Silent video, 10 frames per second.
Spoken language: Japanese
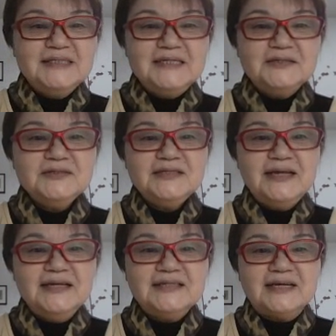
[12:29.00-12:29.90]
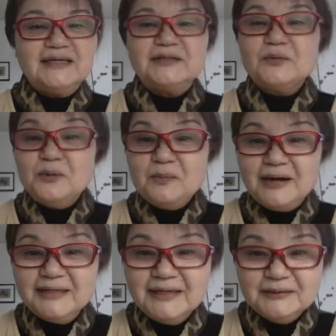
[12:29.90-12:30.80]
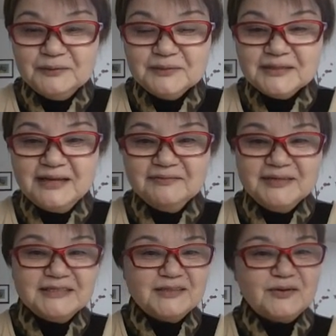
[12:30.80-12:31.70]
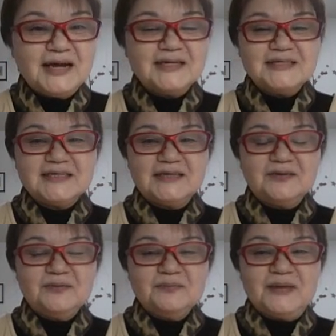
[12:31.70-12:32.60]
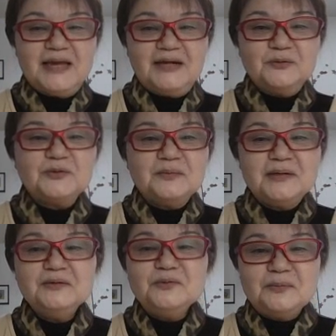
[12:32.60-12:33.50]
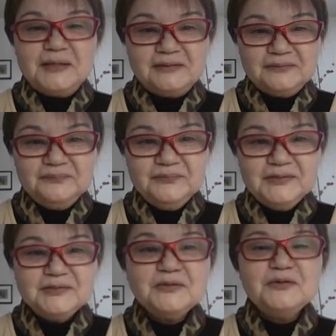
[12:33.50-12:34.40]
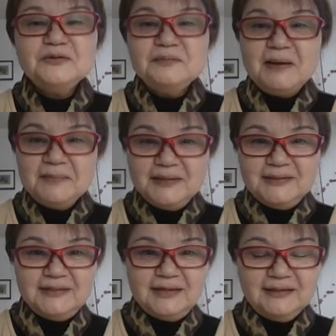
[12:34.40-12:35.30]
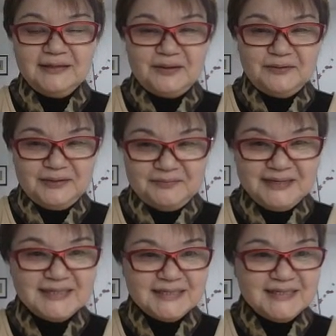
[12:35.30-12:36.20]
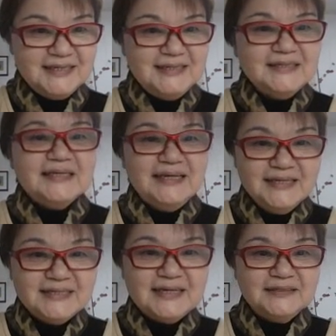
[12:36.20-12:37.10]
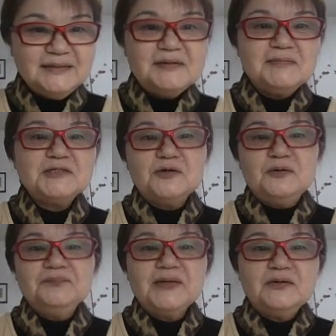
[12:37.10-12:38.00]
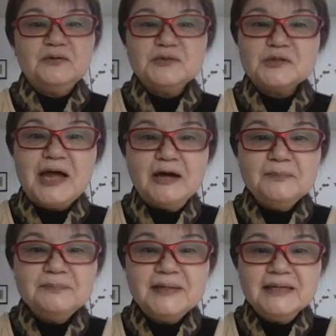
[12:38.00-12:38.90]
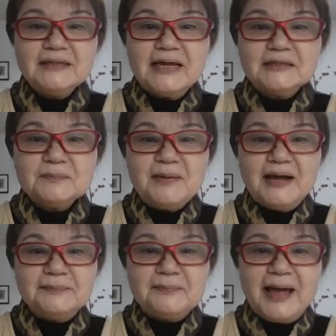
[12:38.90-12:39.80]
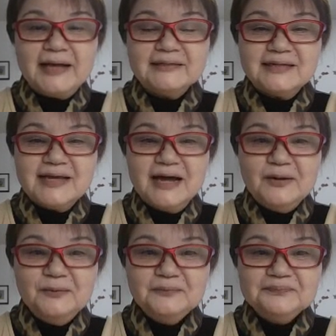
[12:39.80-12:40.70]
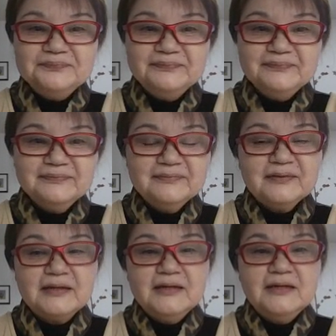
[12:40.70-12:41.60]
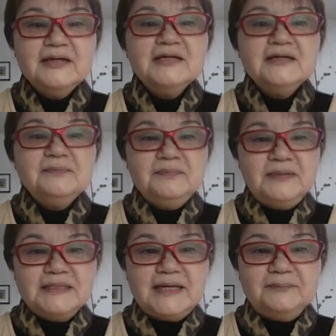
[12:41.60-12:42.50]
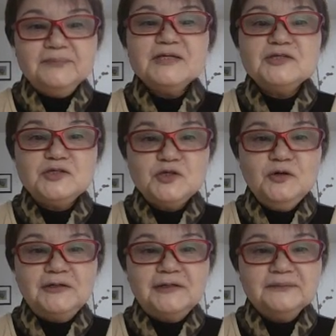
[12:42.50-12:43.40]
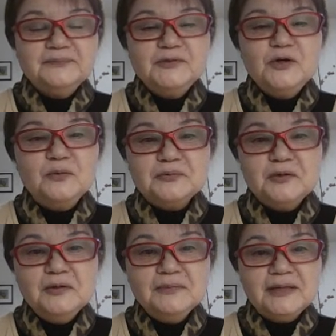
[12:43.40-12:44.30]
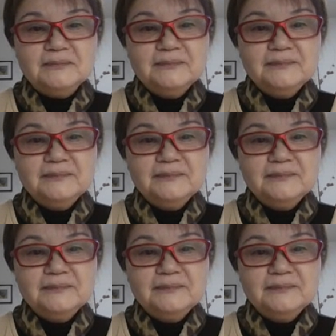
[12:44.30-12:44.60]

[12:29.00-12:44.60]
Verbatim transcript: そして A さんが、どうもありがとうございます。と感謝の、え言葉を述べる。そういう場面になっております。A さん行ってみましょう。Could you help me get my bag down?B さん、Sure, no problem.